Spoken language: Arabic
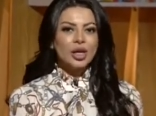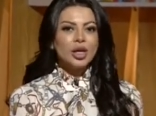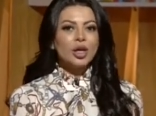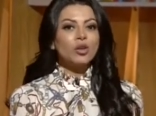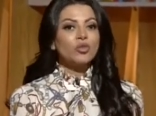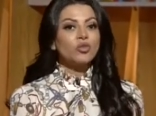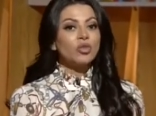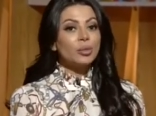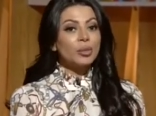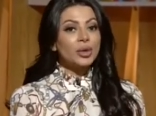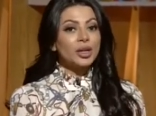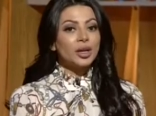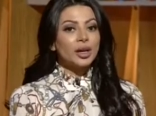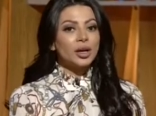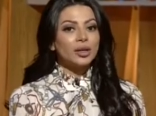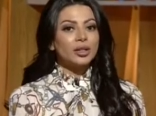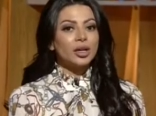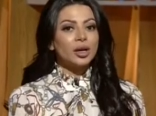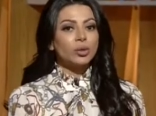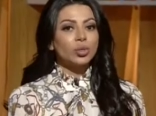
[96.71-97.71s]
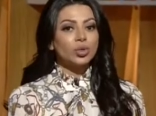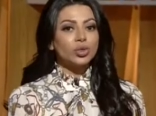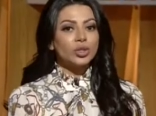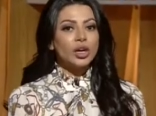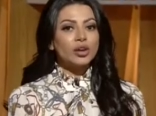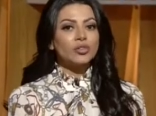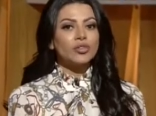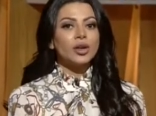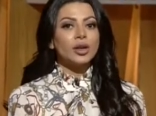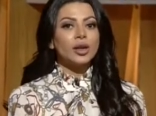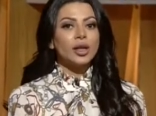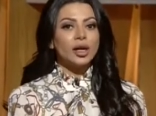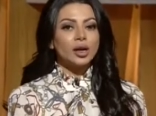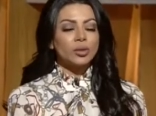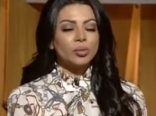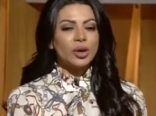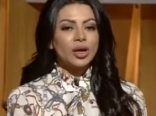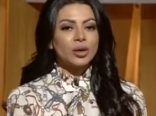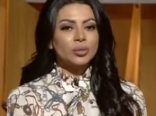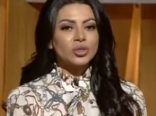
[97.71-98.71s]
فمن غدا مضافا
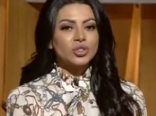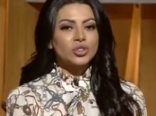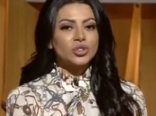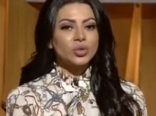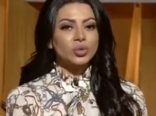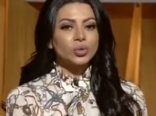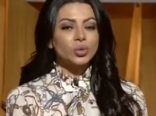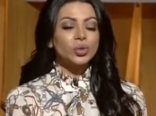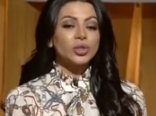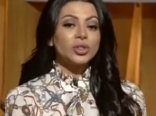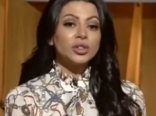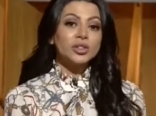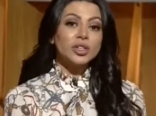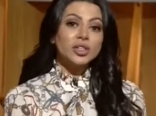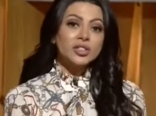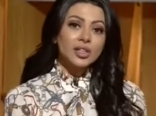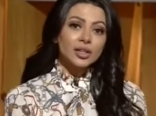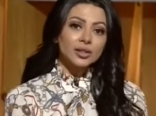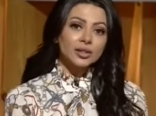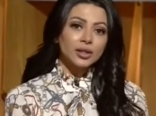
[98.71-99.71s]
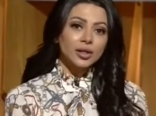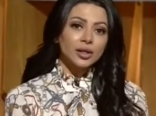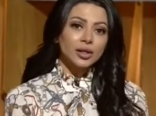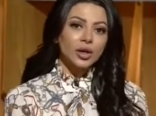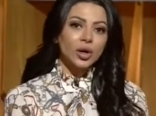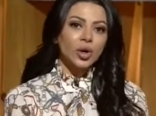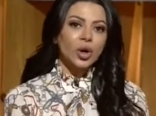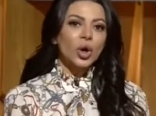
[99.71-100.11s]
لأرباب الصدور تصدر